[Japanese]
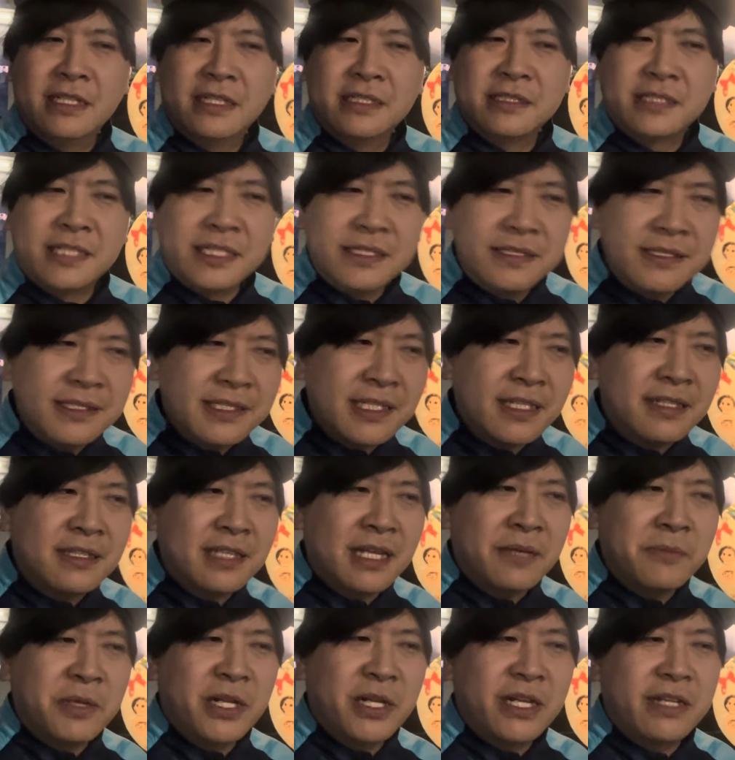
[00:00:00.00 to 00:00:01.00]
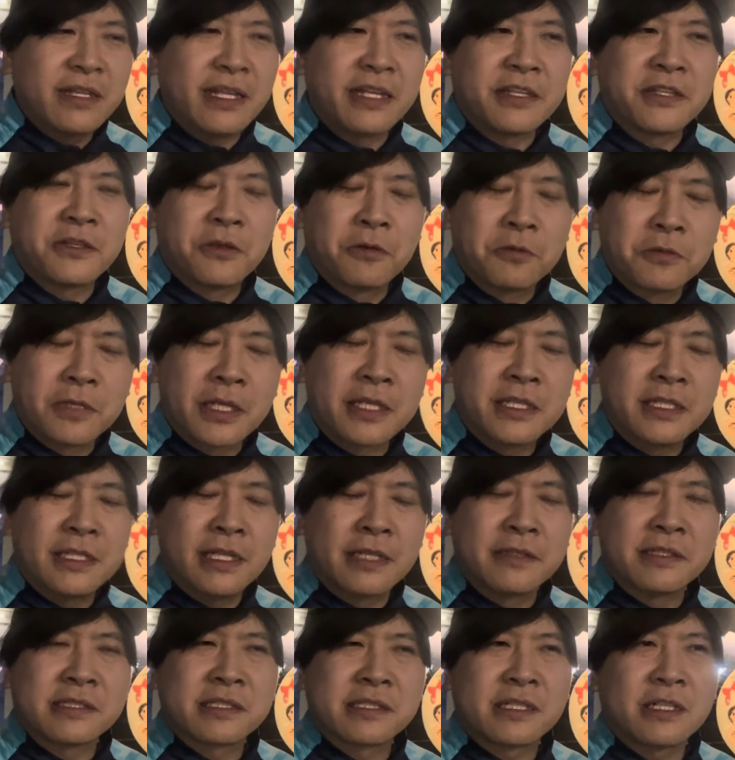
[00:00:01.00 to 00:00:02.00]
全然舐めれない強敵
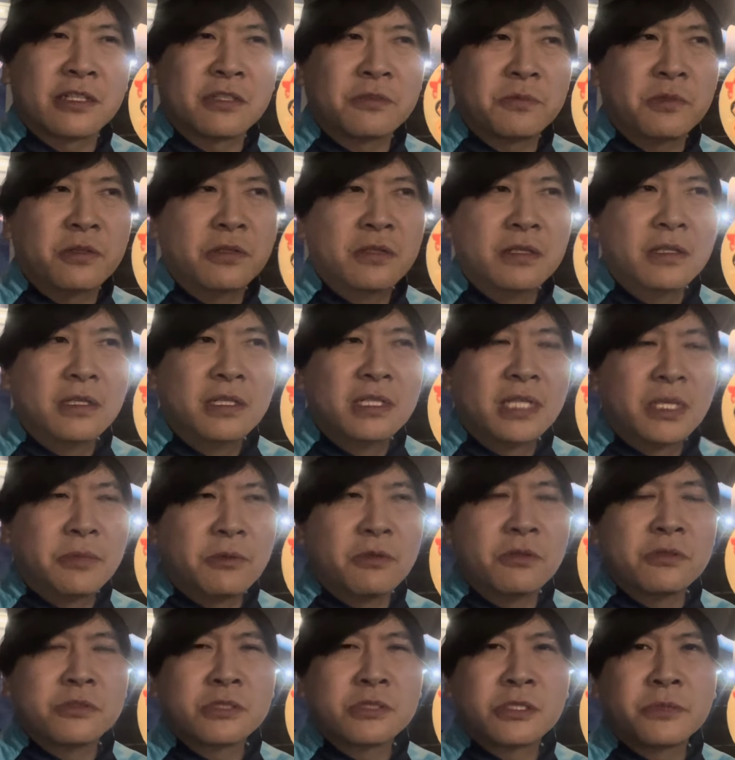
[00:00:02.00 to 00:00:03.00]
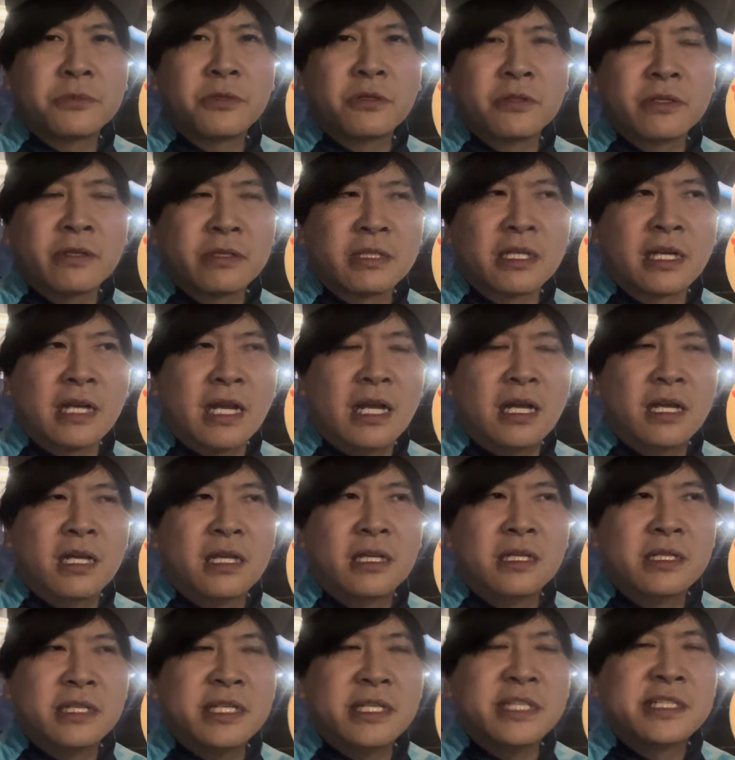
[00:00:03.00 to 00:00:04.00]
なんですけれども。でも、ジュビロ岩田が
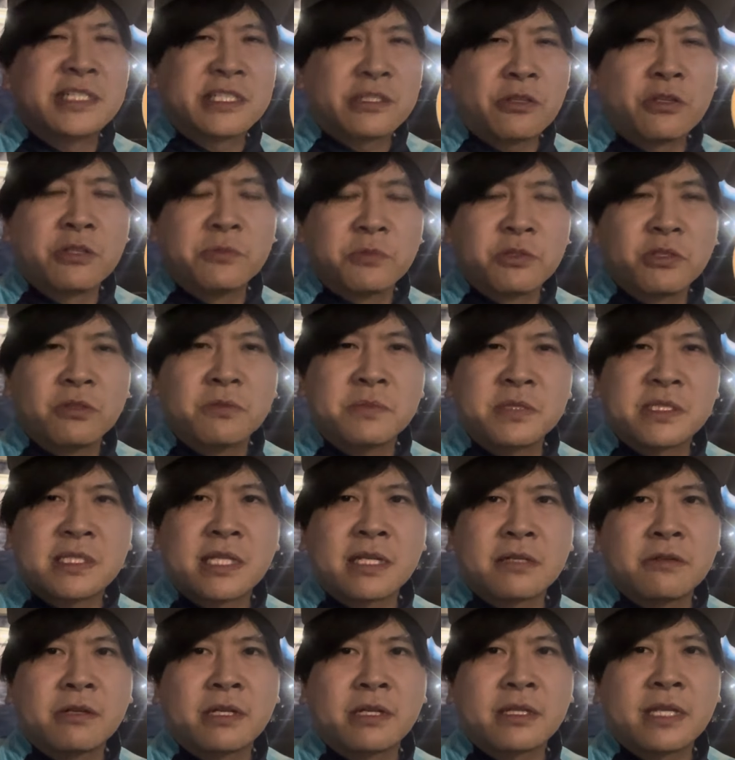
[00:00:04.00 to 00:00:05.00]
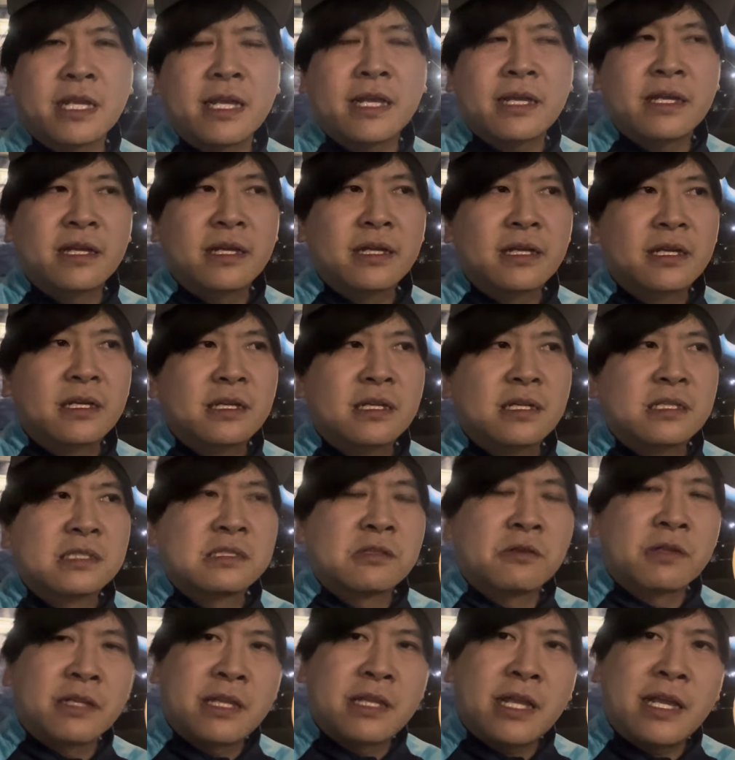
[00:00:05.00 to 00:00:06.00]
意地というものを見せてくれて、
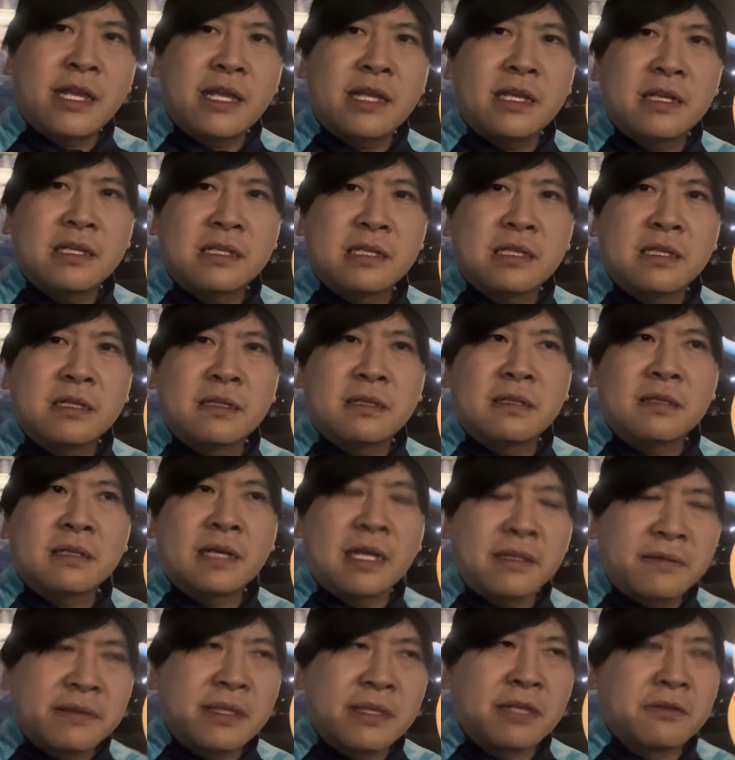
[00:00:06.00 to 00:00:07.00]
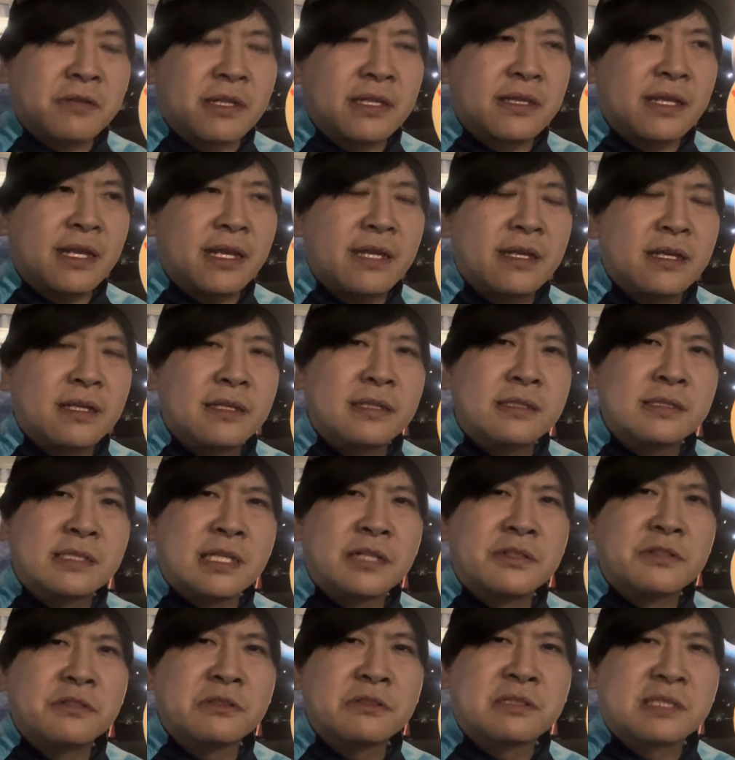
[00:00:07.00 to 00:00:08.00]
それで勝ってくれて、
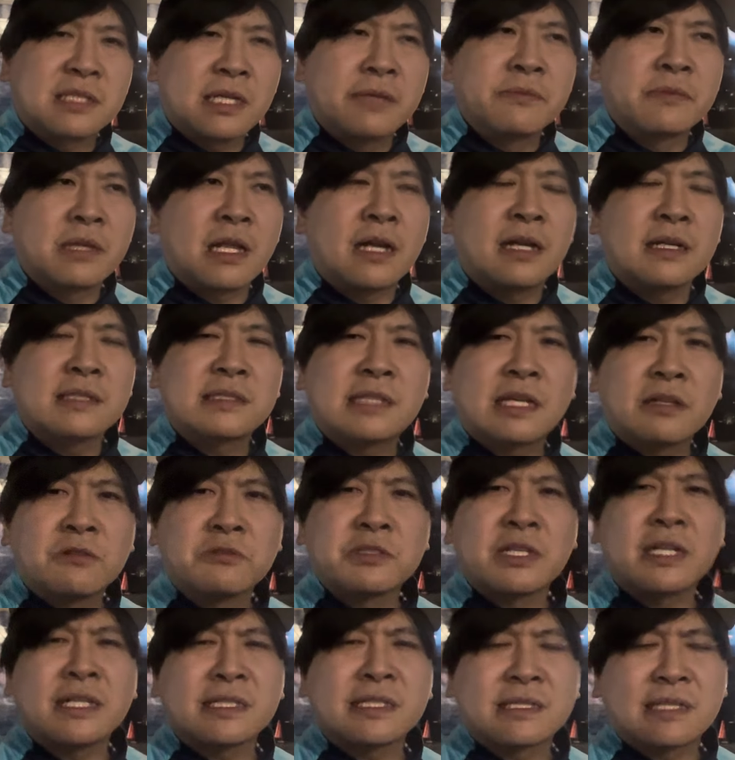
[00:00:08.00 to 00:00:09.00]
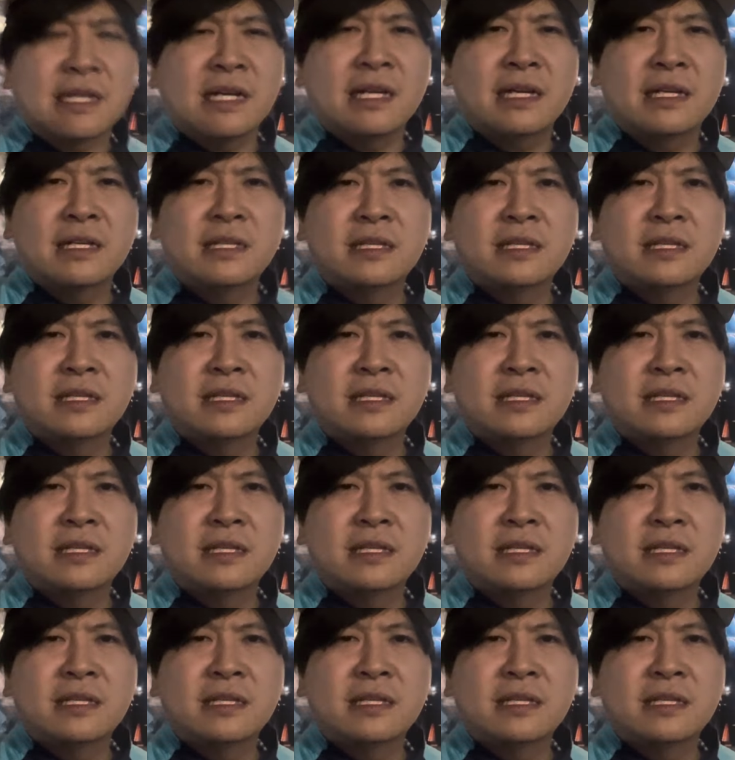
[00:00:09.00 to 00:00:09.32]
残留掴んだら最高じゃないですか。